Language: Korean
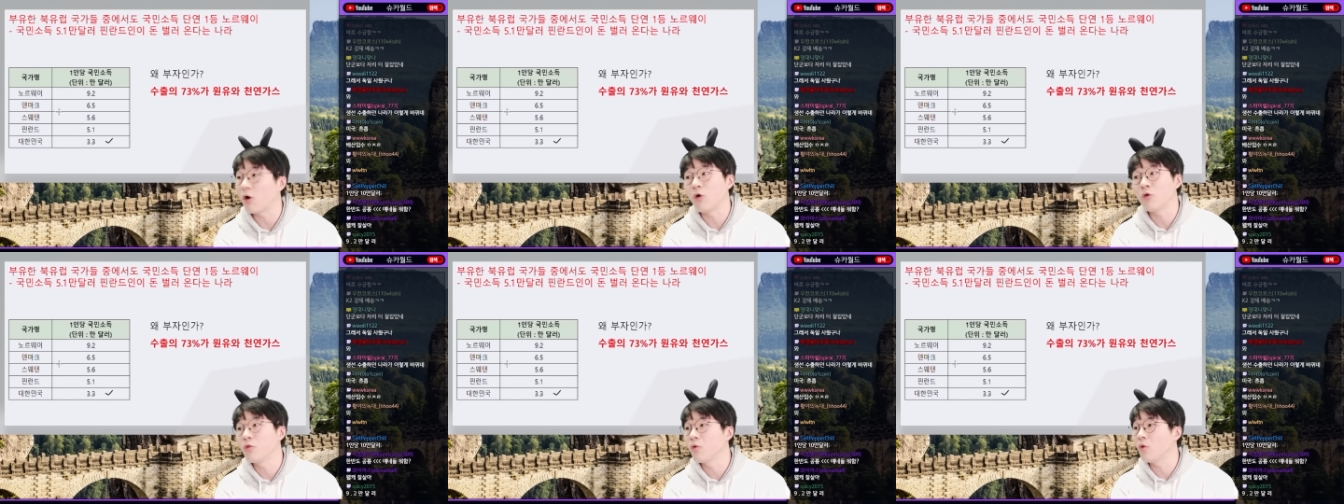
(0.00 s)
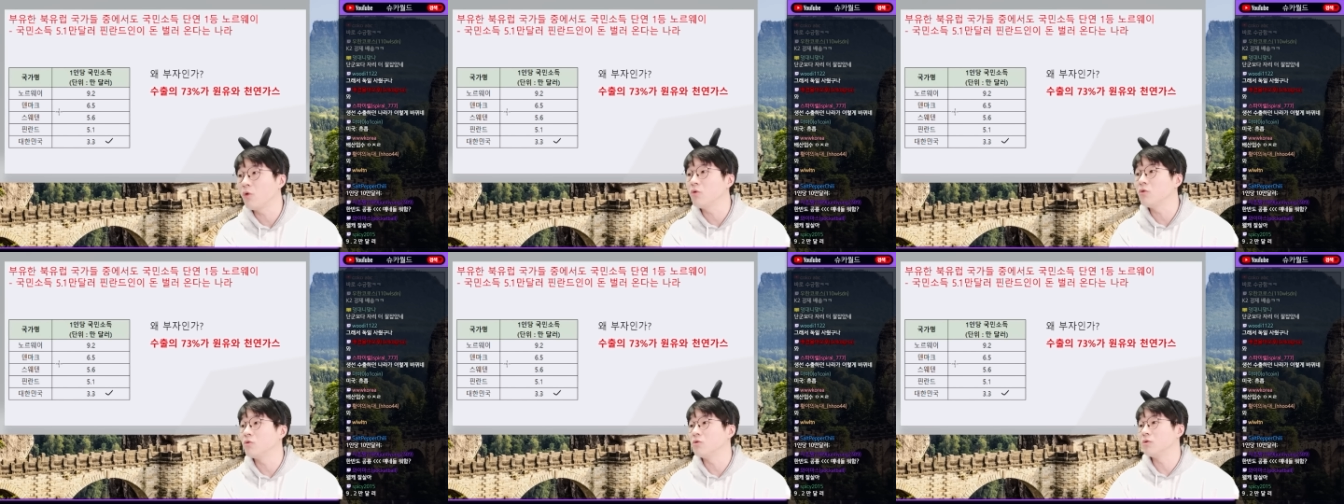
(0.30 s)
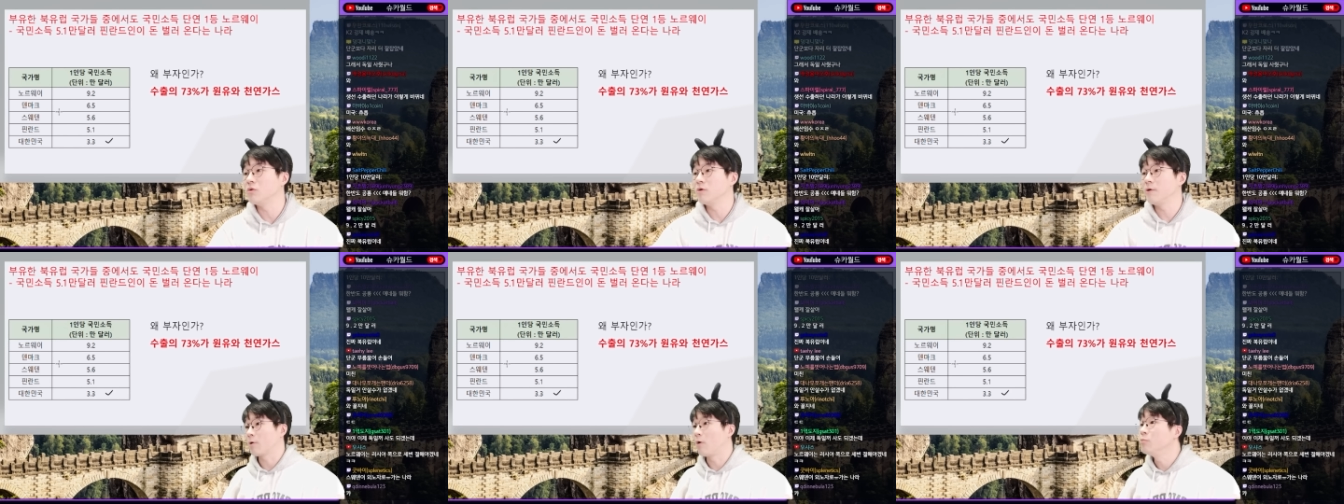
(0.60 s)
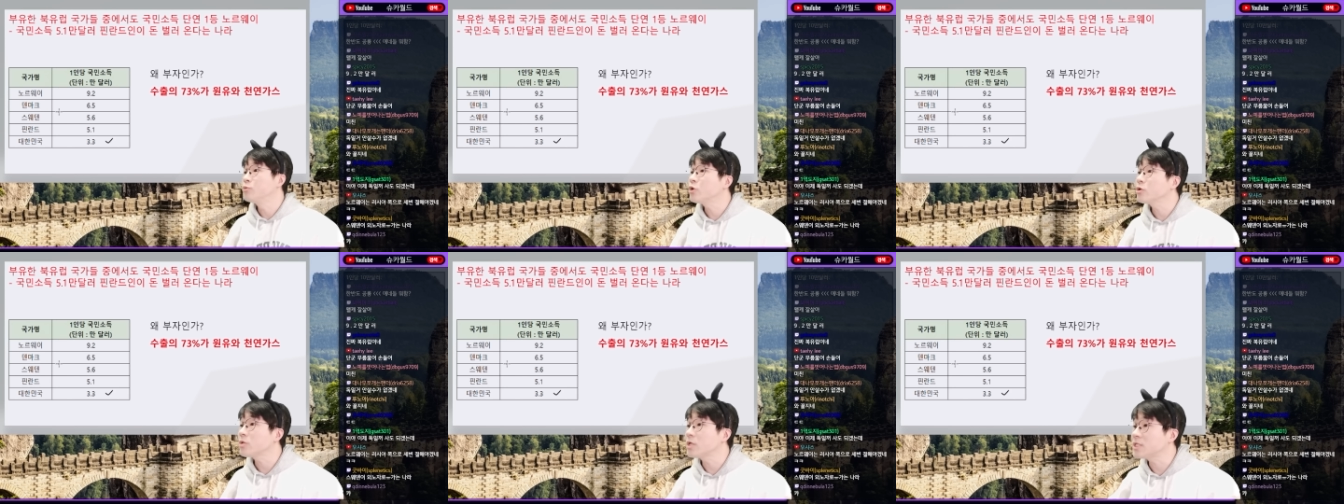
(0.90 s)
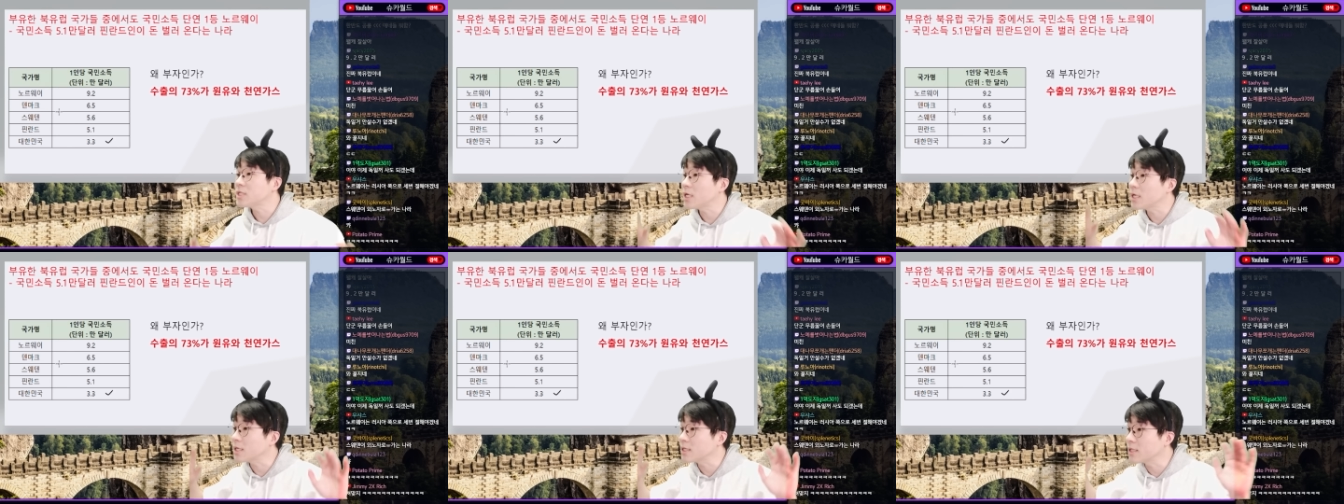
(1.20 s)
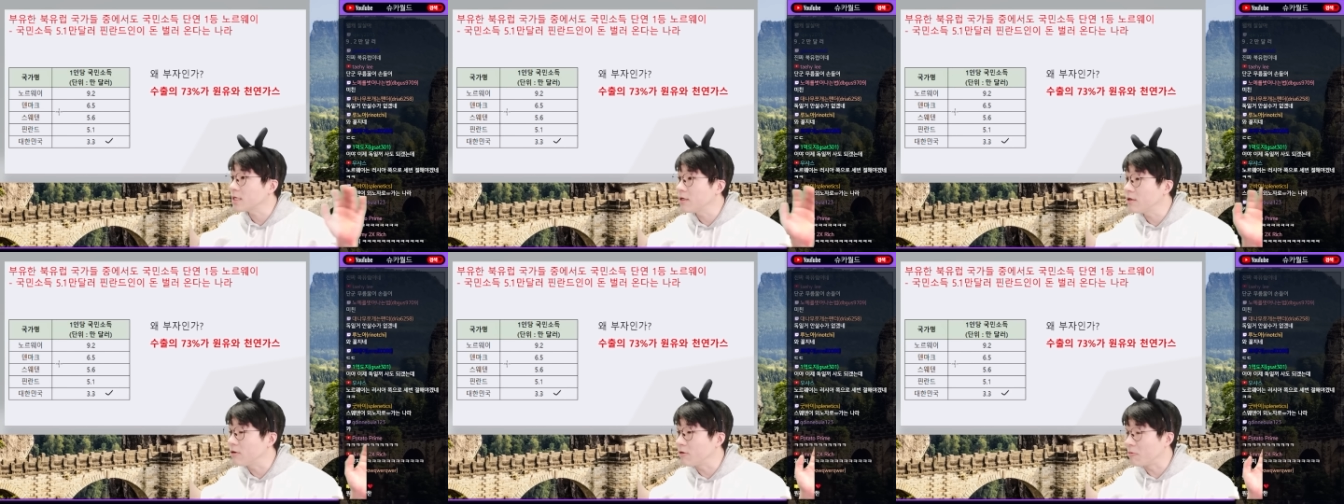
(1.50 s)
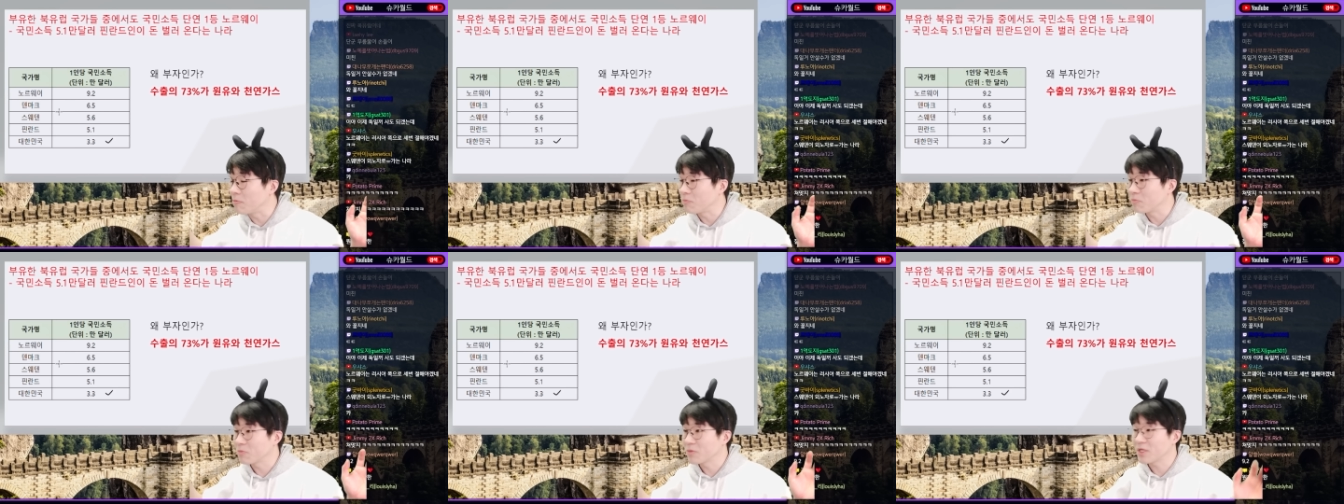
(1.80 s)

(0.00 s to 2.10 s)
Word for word: 어, o 노. No. 엄청난 차이가 나요.